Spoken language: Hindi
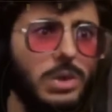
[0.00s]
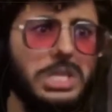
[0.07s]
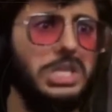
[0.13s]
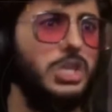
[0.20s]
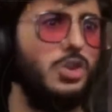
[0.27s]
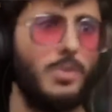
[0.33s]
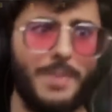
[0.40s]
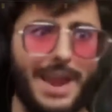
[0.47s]
क्यों
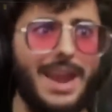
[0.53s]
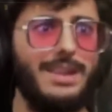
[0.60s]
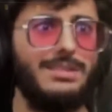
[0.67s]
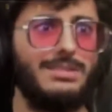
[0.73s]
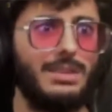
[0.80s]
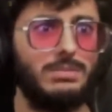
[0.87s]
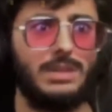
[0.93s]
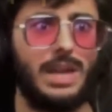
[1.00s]
नहीं कियो बे
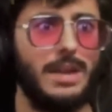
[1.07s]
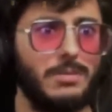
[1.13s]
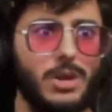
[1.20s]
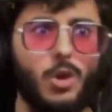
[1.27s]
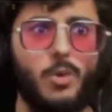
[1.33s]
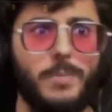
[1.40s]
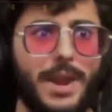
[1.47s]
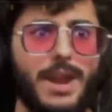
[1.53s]

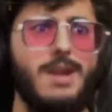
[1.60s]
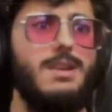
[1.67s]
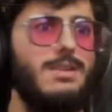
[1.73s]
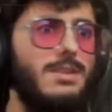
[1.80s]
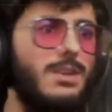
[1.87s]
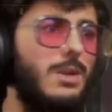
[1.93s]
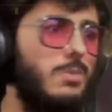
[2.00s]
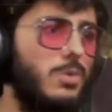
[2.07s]
सब्सक्राइब करो बे
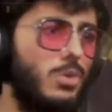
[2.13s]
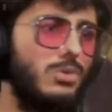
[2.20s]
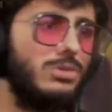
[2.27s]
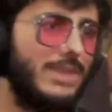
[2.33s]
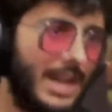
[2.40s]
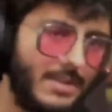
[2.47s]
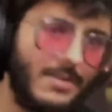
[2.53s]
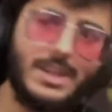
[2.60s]
हम
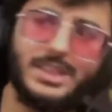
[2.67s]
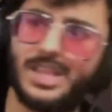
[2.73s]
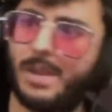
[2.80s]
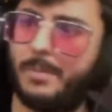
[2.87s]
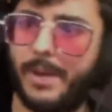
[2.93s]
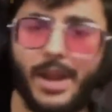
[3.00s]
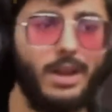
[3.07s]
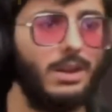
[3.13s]
रोज लाइव आते
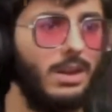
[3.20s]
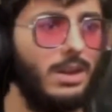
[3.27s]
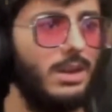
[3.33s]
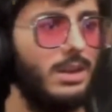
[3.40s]
हैं बे